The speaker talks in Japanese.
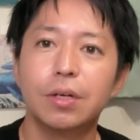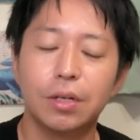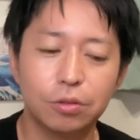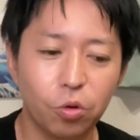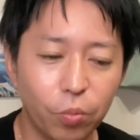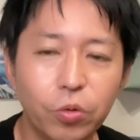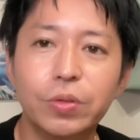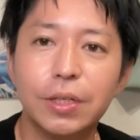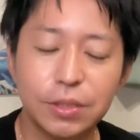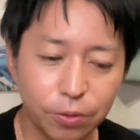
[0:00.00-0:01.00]
と思う
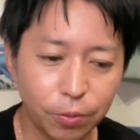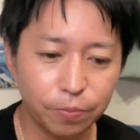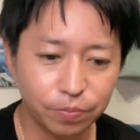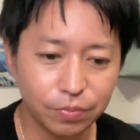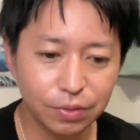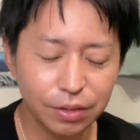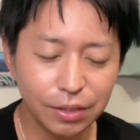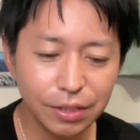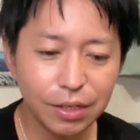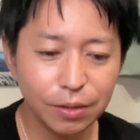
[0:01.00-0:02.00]
んですよ。うん、
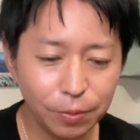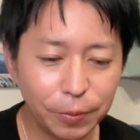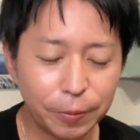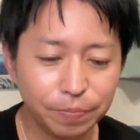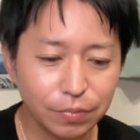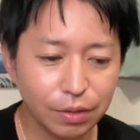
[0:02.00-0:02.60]
だけど